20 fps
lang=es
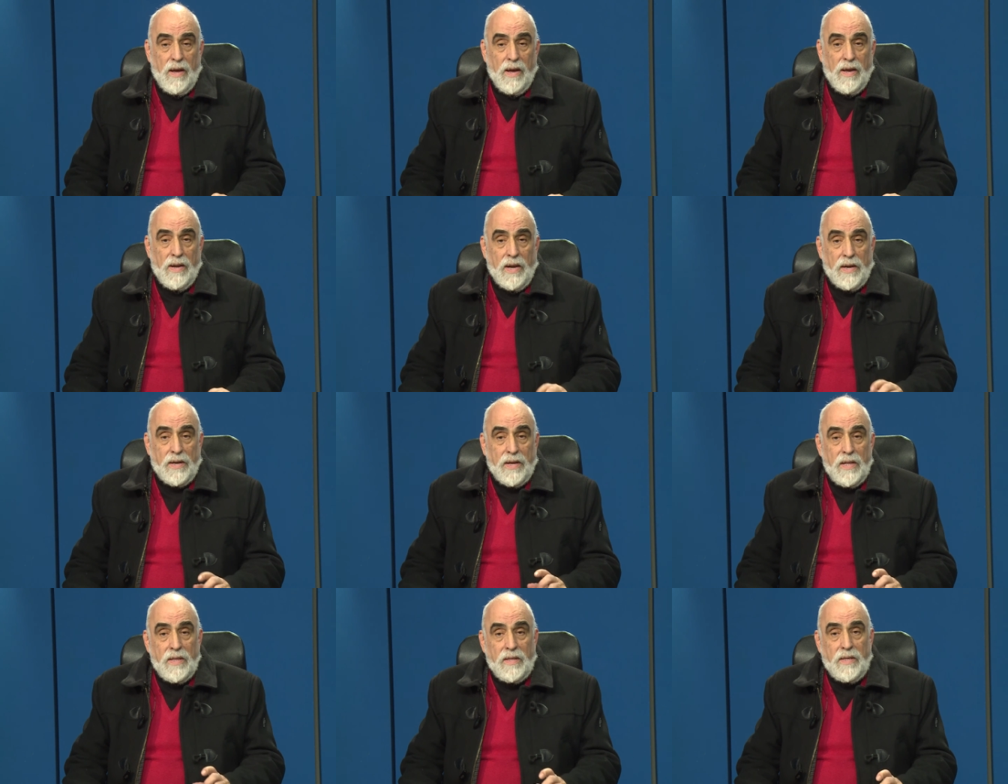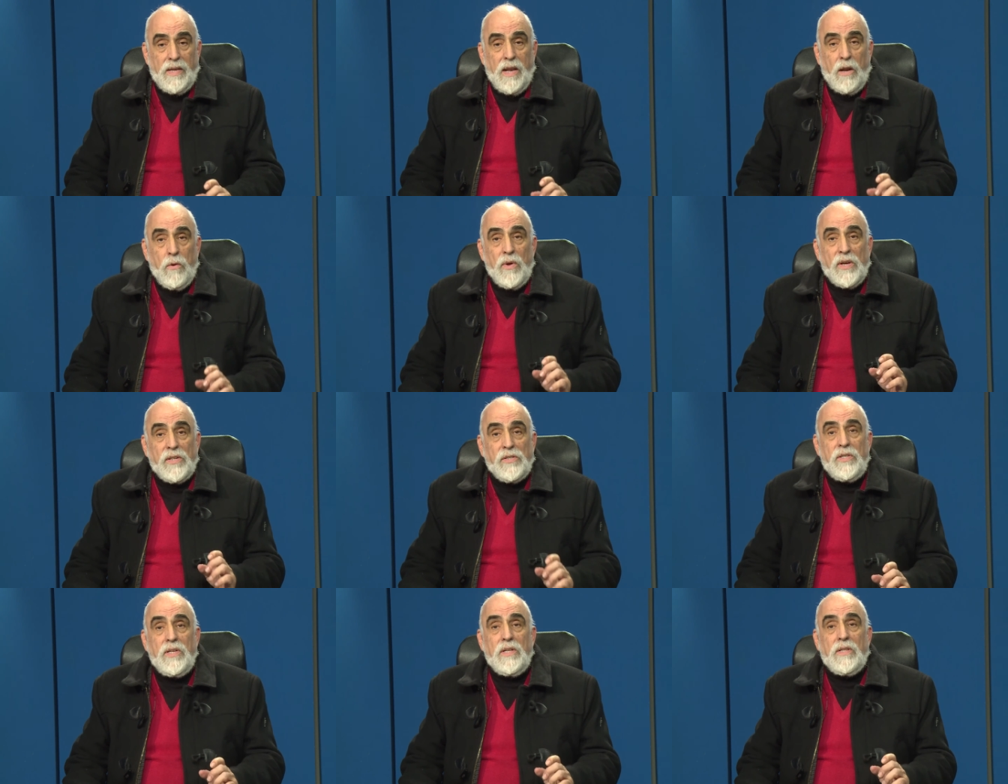En Argentina no
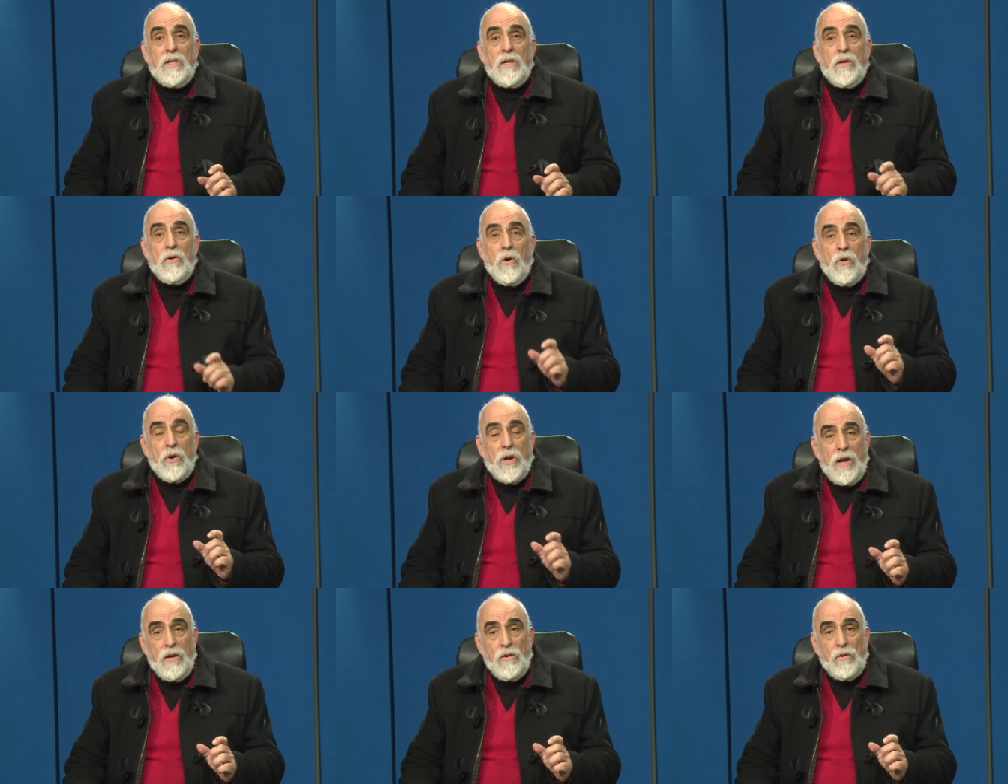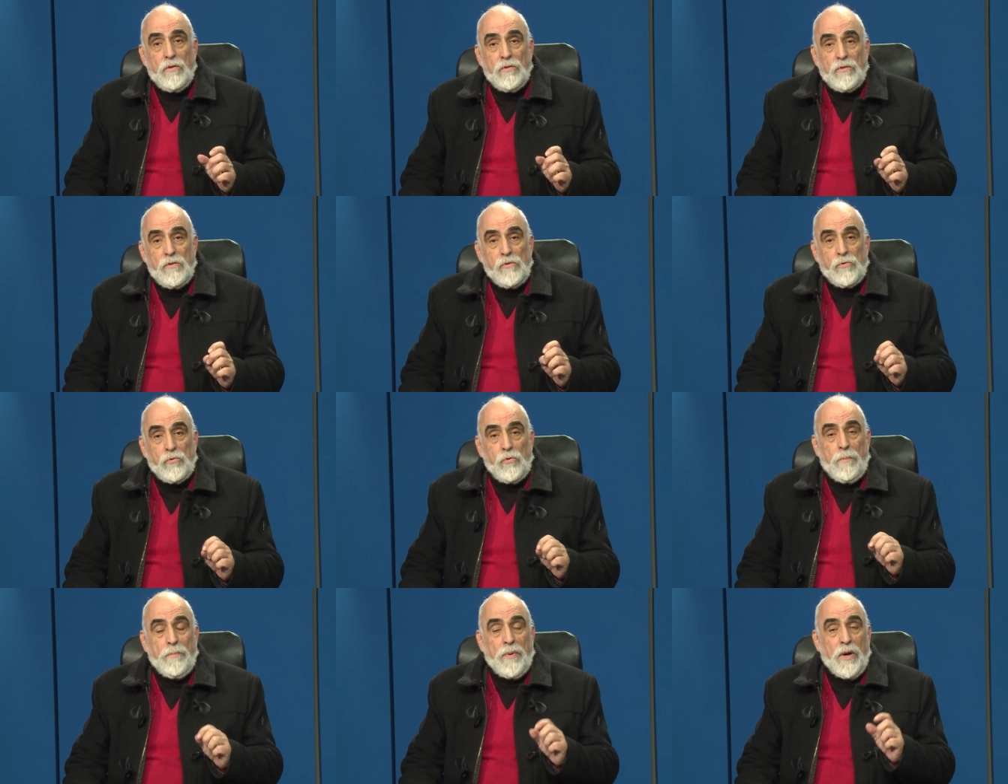existen órganos
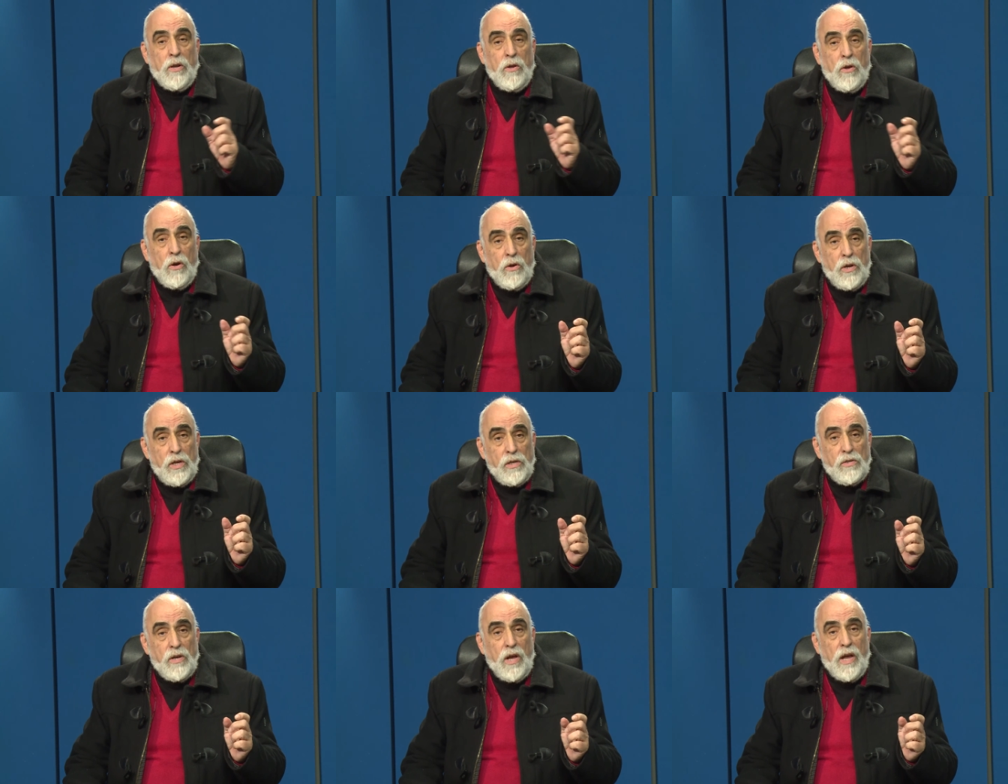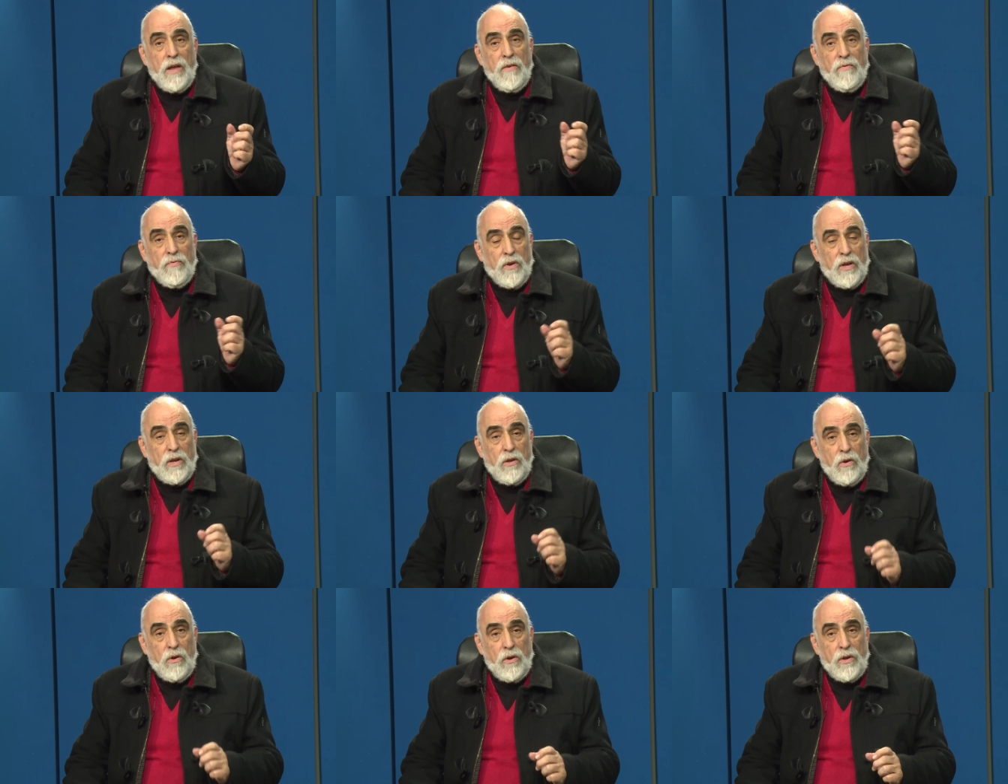superiores e
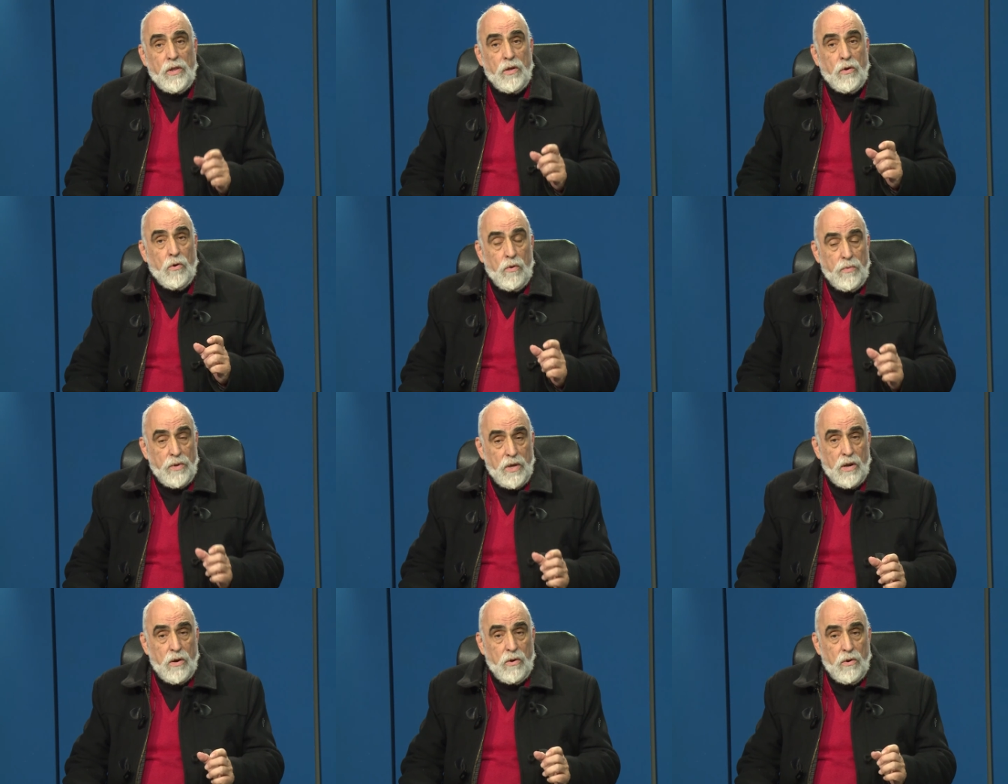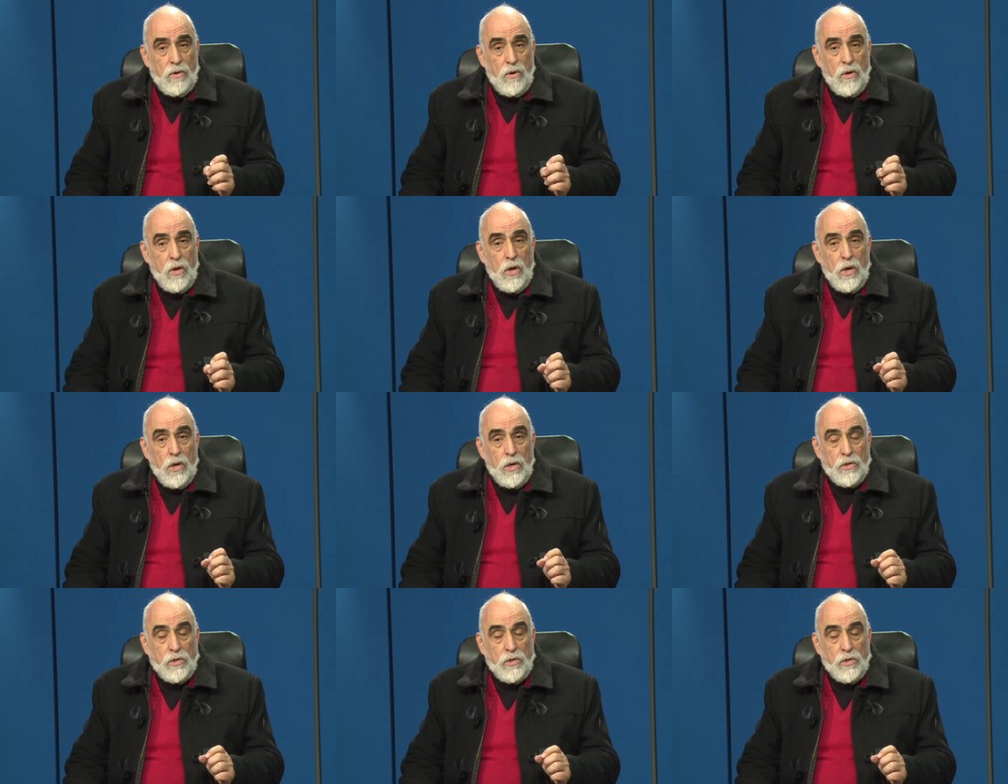inferiores de gobierno,